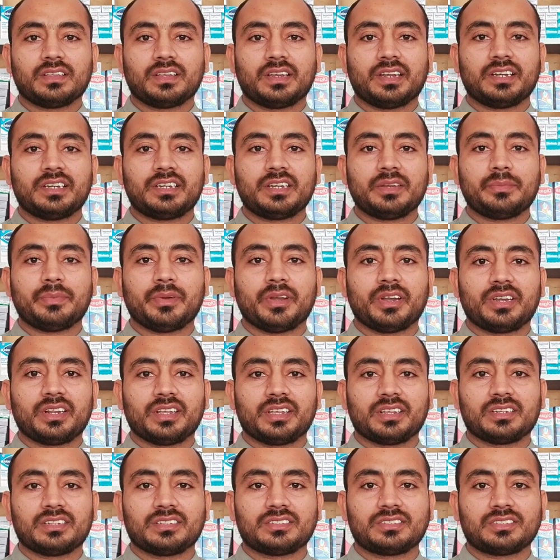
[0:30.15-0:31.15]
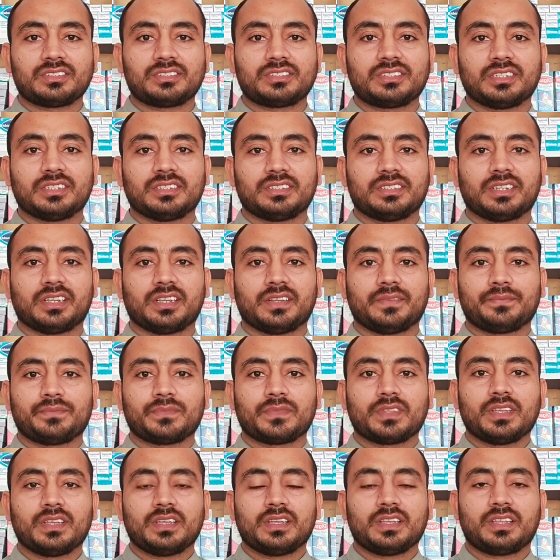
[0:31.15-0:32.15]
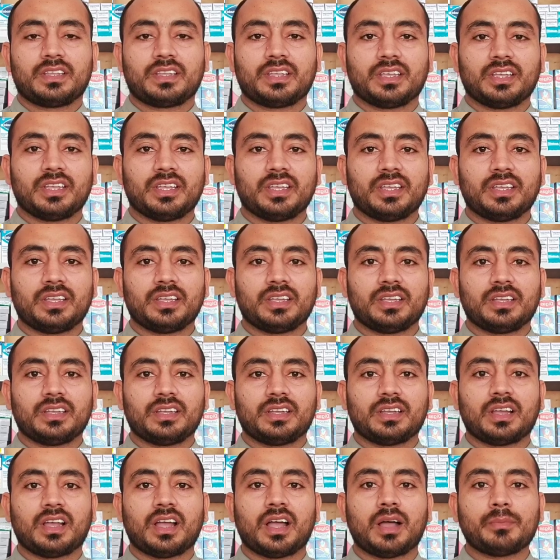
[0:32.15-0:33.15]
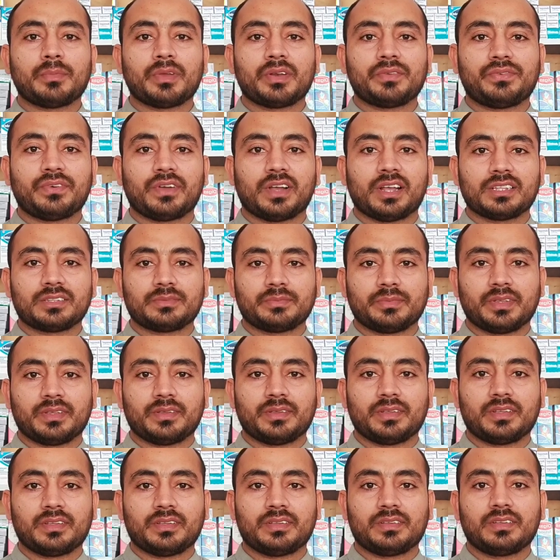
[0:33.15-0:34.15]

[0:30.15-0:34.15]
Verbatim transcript: एंटीबायोटिक रेजिस्टेंस है कि आम अल्फाज में